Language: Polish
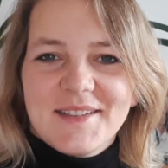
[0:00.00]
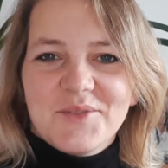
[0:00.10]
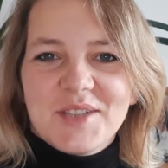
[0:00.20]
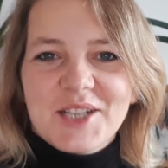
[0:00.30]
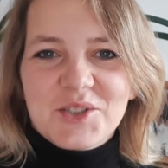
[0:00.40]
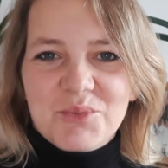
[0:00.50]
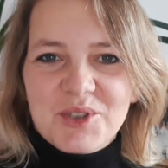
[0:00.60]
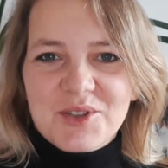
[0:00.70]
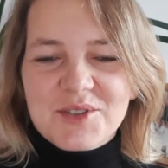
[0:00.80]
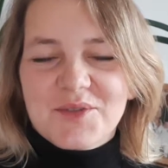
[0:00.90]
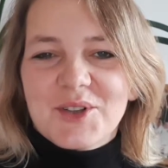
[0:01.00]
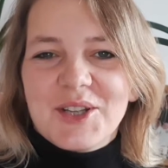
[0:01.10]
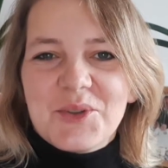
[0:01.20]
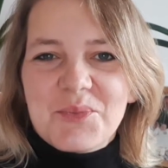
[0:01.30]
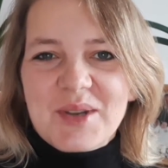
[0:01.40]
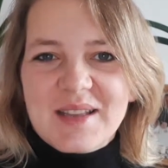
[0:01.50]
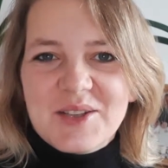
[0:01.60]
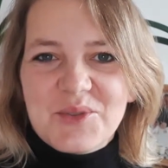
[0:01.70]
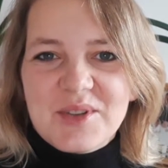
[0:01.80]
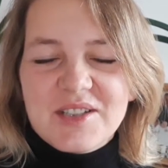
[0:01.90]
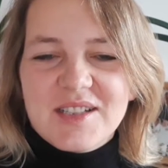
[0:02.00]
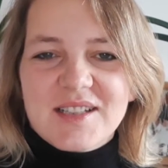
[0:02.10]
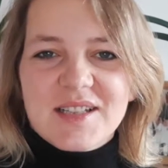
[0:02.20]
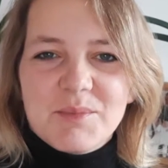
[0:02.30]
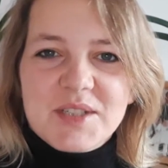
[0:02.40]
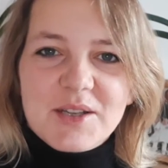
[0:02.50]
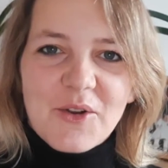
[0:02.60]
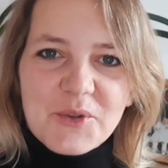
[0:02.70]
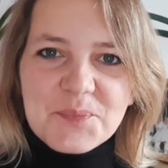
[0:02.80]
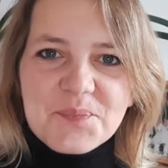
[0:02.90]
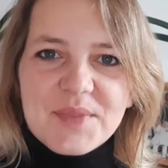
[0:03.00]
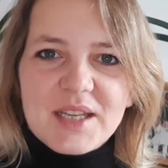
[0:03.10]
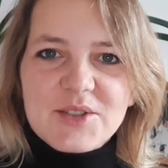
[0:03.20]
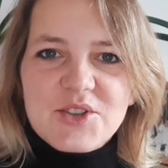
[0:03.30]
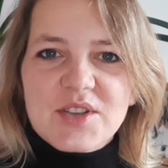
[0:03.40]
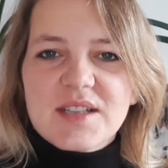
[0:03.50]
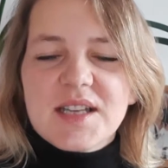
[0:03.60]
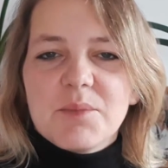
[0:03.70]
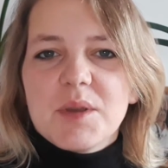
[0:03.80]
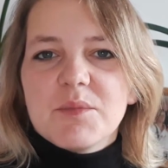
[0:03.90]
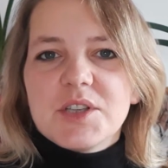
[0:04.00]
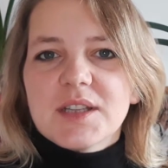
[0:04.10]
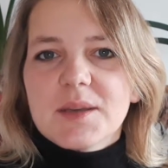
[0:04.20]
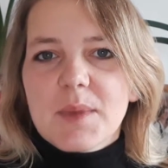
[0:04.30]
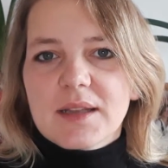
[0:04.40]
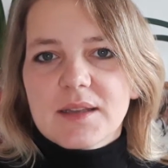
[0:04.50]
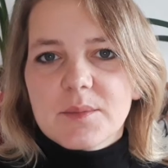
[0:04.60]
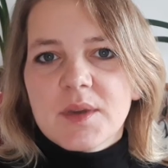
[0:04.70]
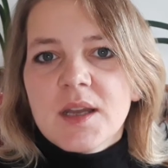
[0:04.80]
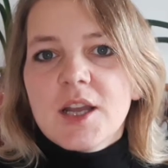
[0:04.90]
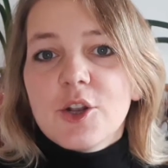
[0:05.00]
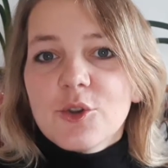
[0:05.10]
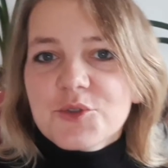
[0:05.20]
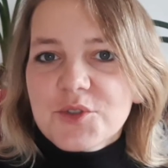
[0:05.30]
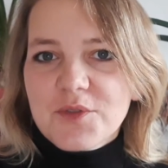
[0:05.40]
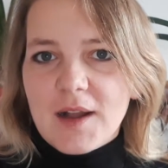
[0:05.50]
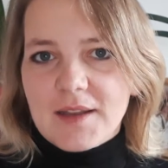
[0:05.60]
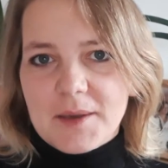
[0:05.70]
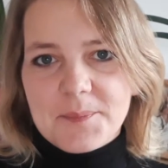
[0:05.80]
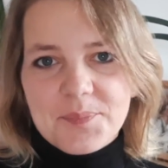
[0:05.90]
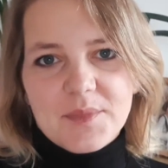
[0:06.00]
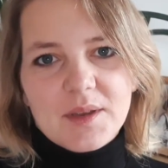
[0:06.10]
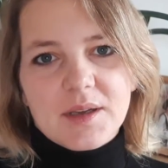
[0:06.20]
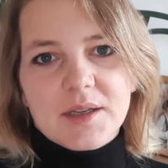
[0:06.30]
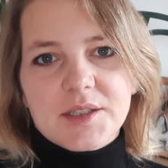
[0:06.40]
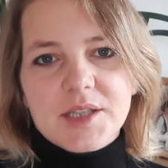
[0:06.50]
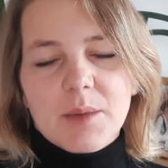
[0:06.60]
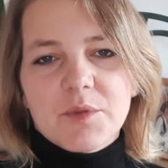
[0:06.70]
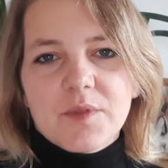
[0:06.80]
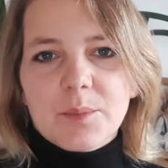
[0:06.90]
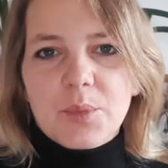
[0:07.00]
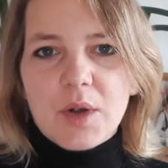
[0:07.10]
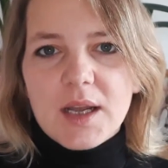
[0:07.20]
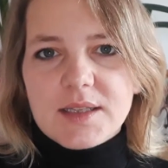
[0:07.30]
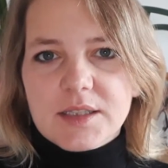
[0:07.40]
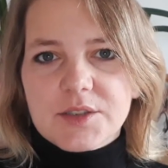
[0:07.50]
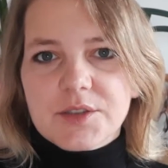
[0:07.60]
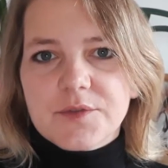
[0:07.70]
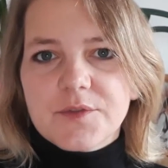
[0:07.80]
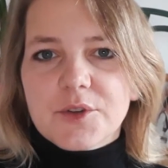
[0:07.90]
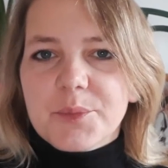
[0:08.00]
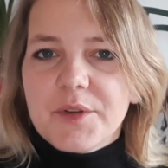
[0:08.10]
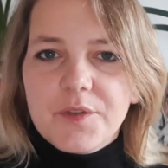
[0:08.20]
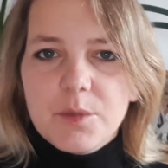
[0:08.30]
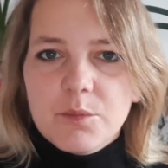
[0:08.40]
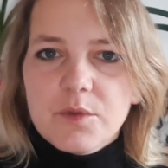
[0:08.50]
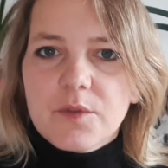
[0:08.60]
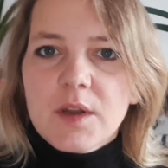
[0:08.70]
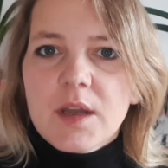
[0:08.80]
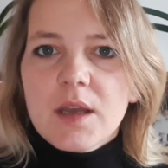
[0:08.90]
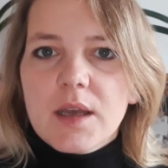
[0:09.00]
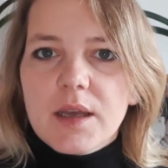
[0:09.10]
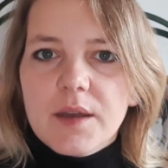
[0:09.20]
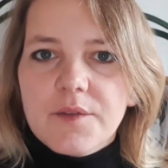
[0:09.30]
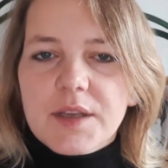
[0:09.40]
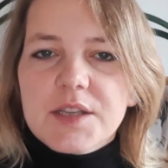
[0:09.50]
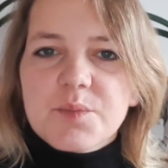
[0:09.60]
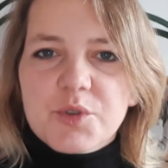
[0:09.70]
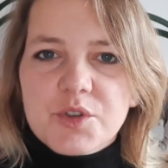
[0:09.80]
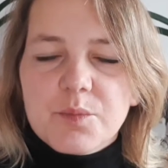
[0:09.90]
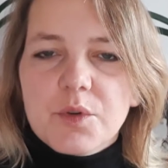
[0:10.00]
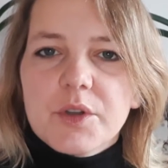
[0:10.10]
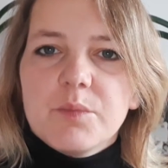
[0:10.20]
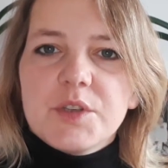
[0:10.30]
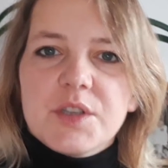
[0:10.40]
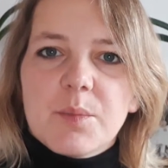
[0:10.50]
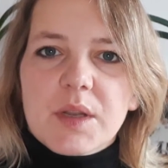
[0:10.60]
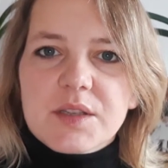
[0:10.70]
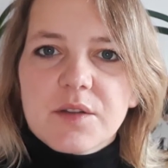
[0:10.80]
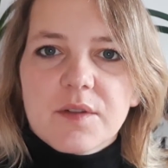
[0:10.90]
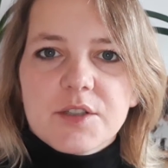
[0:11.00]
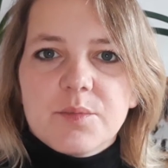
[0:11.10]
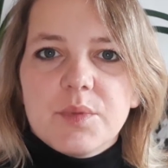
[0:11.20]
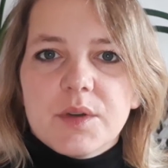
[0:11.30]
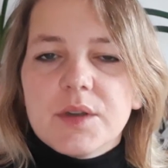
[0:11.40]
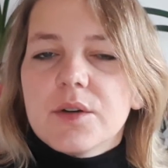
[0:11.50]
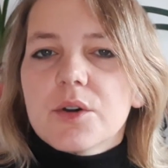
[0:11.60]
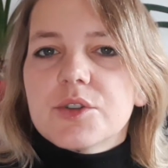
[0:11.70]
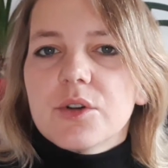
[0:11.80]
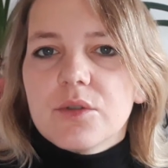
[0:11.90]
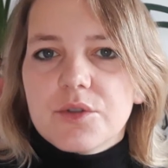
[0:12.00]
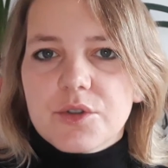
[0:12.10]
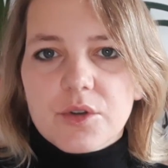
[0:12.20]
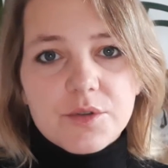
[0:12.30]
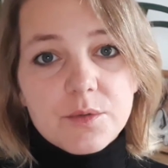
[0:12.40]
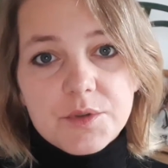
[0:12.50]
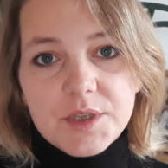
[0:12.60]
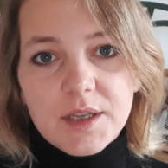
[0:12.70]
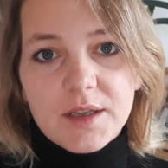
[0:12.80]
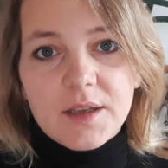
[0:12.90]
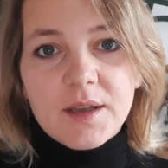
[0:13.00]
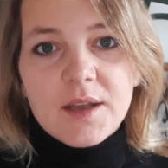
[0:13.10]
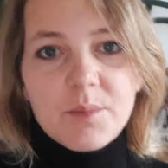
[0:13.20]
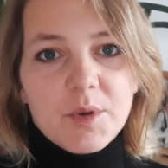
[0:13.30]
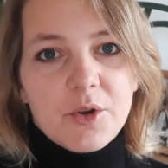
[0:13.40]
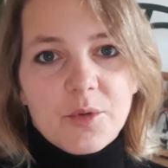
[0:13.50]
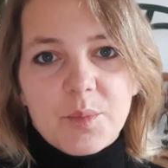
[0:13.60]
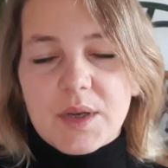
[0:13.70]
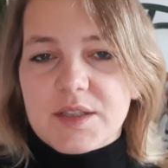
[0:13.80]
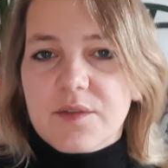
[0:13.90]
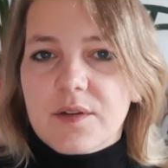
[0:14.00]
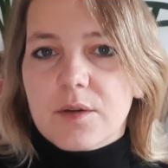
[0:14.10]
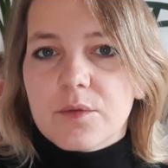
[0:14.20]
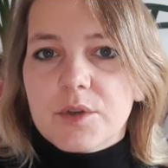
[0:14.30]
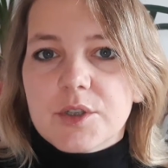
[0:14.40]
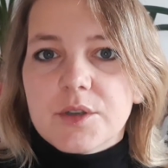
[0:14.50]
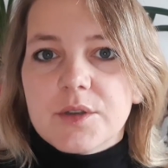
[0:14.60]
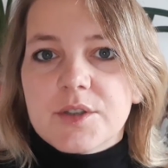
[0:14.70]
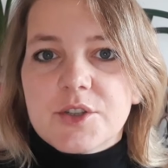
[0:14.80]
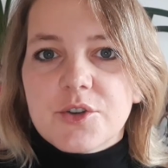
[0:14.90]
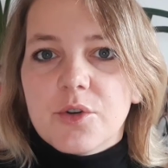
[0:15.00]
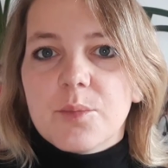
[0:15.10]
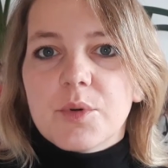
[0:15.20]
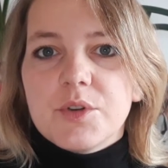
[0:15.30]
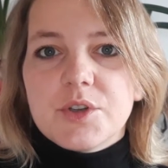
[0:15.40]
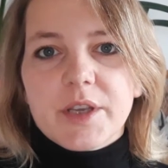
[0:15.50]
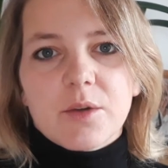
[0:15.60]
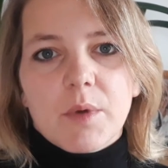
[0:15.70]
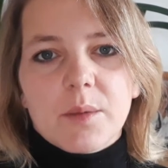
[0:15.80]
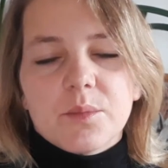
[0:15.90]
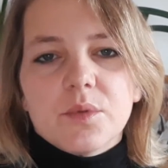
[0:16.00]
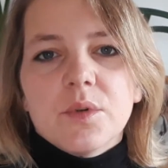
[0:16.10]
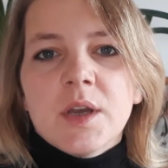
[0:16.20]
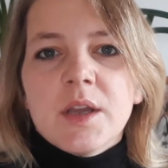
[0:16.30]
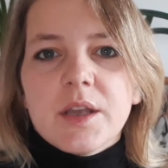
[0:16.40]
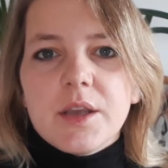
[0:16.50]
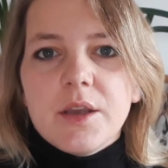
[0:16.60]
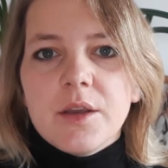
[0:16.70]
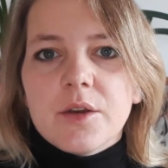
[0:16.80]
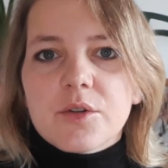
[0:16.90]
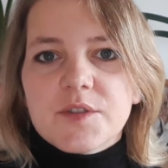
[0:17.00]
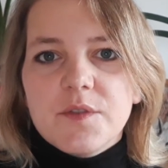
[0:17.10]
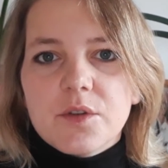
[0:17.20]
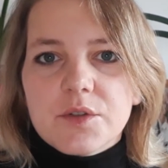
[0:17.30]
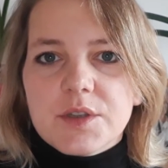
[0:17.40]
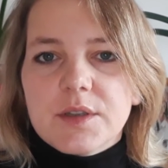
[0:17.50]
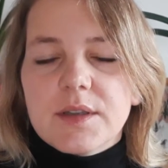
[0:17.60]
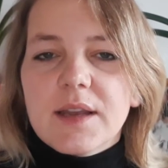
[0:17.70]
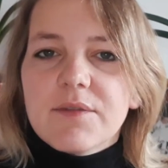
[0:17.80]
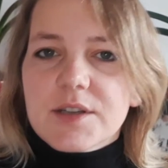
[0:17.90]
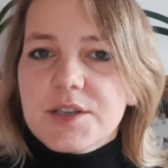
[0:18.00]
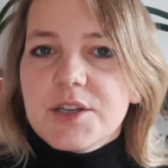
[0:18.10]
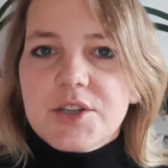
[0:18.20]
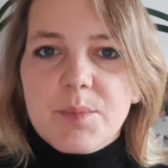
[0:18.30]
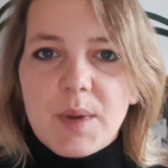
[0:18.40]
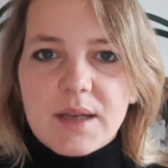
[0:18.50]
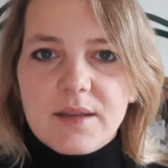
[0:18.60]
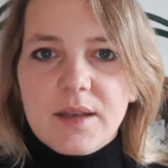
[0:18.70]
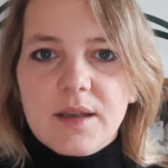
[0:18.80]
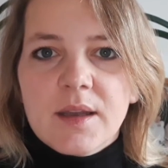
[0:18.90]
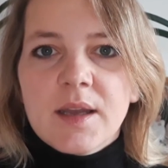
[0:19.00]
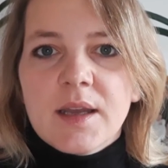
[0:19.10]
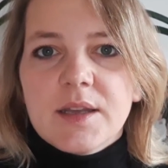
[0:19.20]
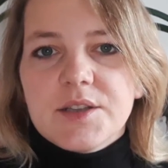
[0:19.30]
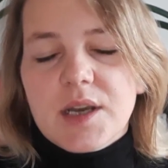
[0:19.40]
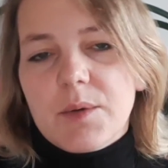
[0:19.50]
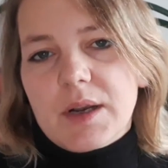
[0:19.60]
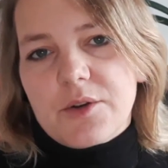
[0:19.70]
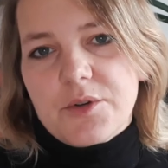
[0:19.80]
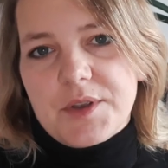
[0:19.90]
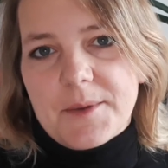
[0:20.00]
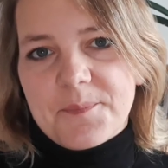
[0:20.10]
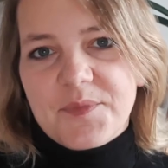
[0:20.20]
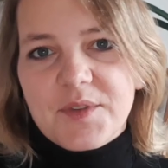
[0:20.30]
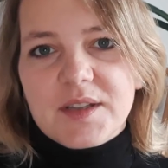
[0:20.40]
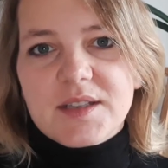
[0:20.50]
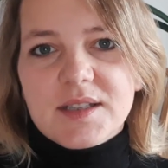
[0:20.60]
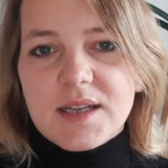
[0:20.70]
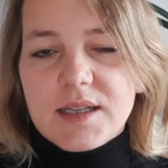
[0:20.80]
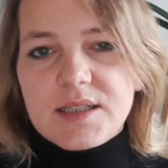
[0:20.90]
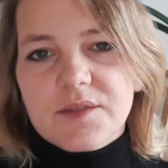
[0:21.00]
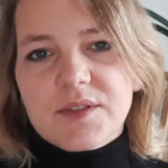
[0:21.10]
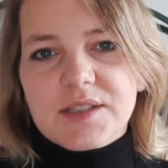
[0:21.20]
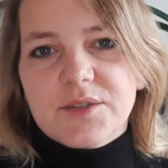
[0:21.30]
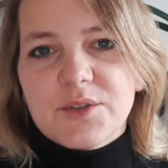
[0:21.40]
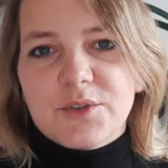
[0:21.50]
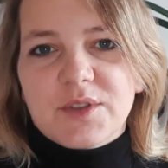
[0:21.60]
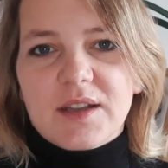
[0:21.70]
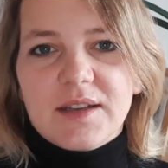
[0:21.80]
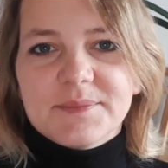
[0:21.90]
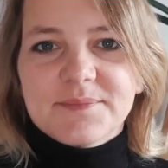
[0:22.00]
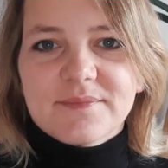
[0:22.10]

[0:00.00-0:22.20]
Witajcie moi drodzy w kolejnym poradniku jeździeckim i skrowym. E, dzisiaj zajmiemy się tematem lążowania. E, chciałabym Wam pokazać w formie filmów, e, w jaki sposób moglibyście pracować, by osiągnąć rozluźnienie, by koń pracował z szyją poniżej kłębu i rozwinąć najważniejsze partie ciała konia. Więc zachęcam Was do oglądania.